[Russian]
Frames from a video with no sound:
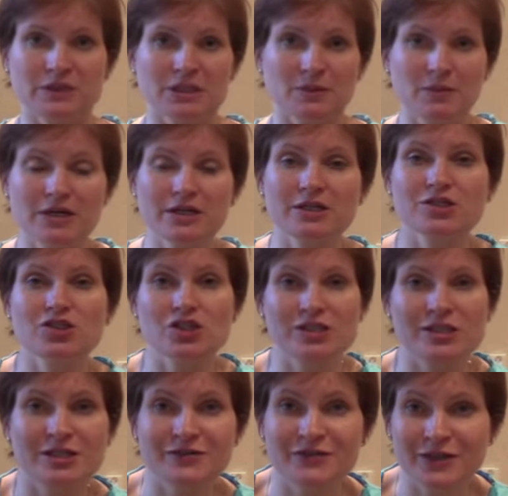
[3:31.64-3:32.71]
Сама,
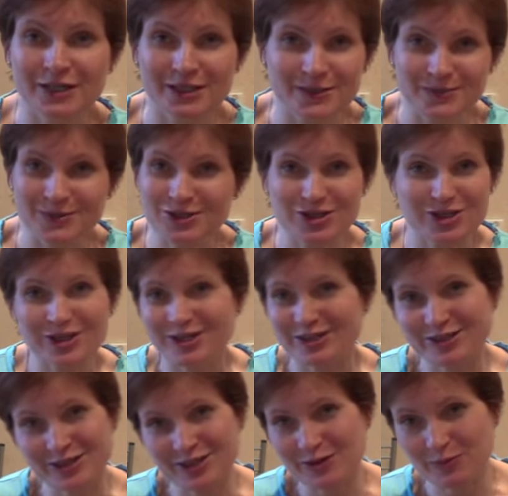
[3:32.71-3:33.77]
честно говоря, на мече я
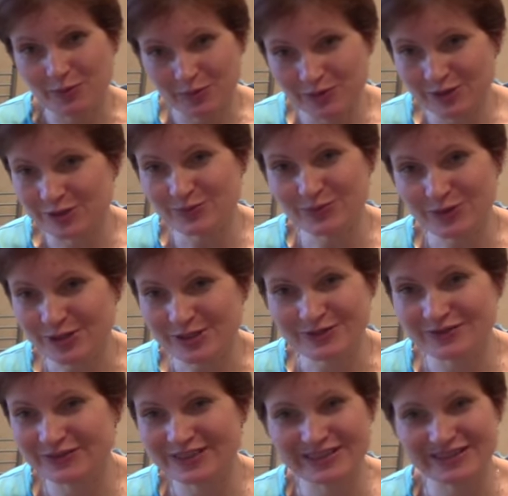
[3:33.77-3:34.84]
не
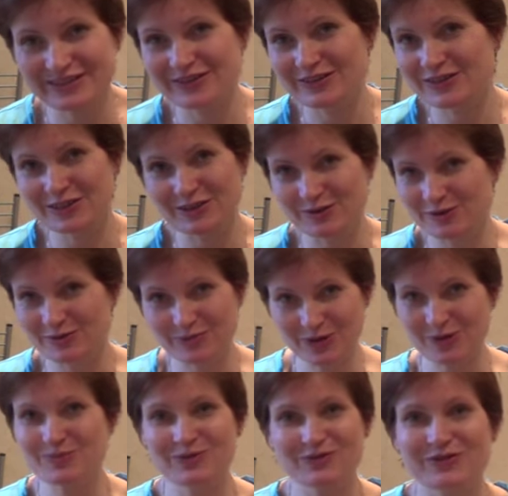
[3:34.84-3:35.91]
использовала, не, не
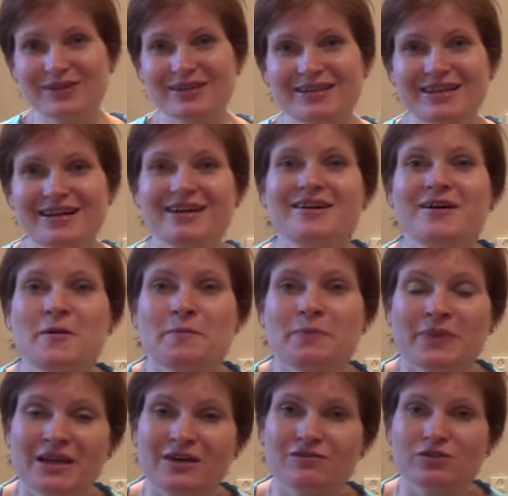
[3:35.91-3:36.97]
пробовала, да,
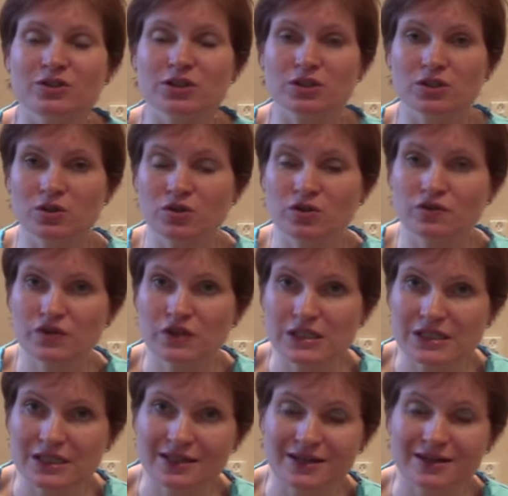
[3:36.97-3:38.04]
вот, но
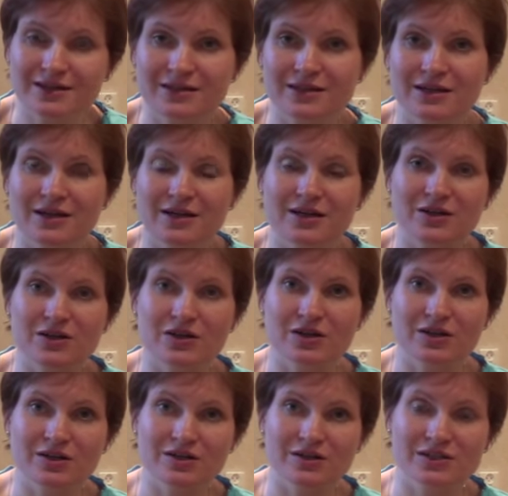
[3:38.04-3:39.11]
видела,
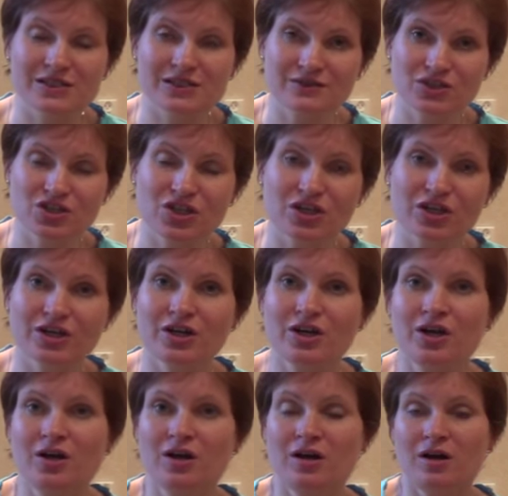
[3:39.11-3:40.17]
когда э, девочки э,
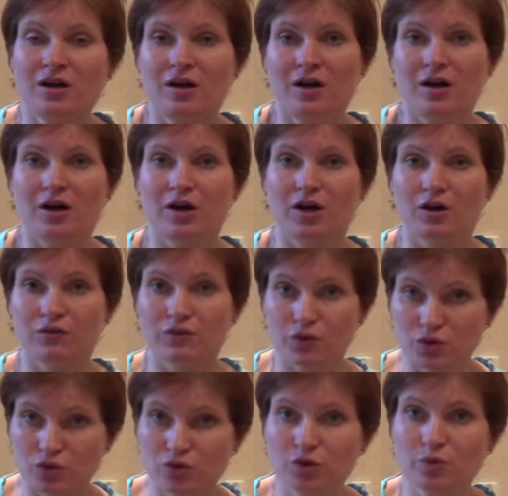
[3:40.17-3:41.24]
в
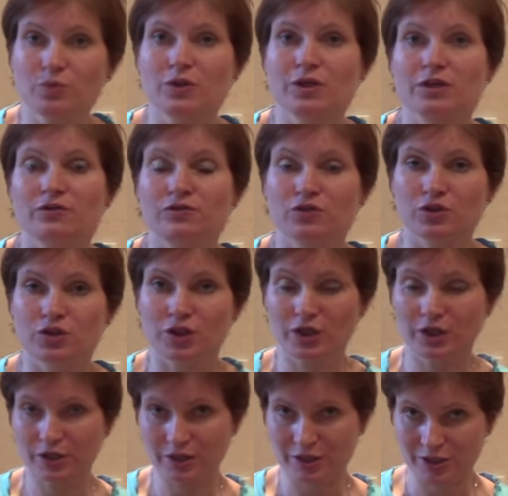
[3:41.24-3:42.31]
роддоме вот
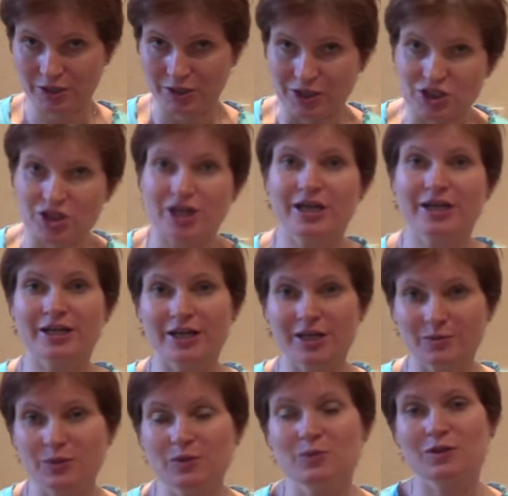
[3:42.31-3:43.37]
э, рожали
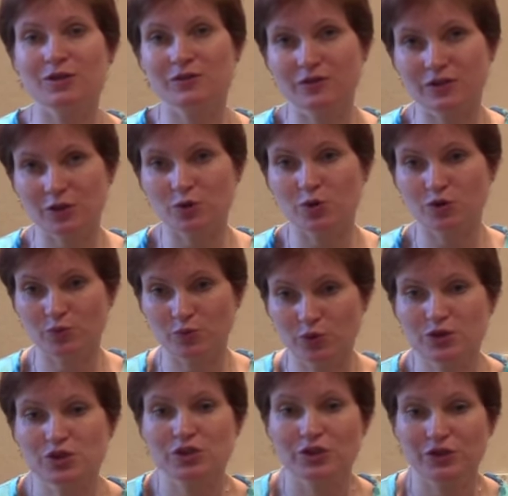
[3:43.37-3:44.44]
как бы именно в такой
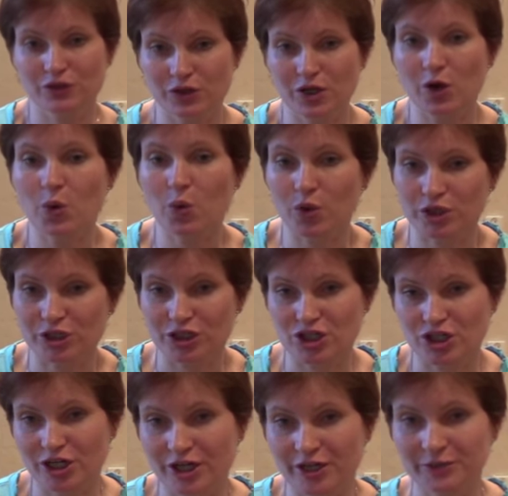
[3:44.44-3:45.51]
позе на
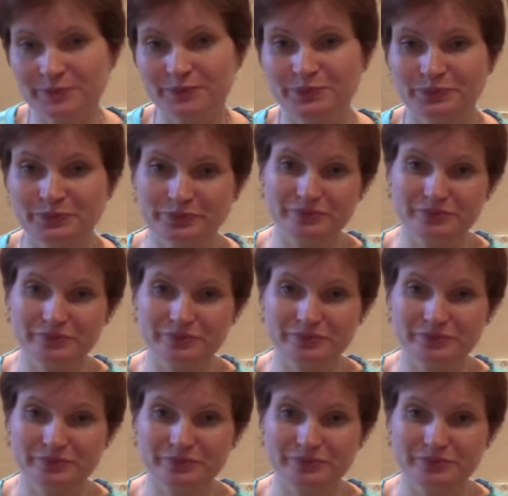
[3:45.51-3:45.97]
корточках –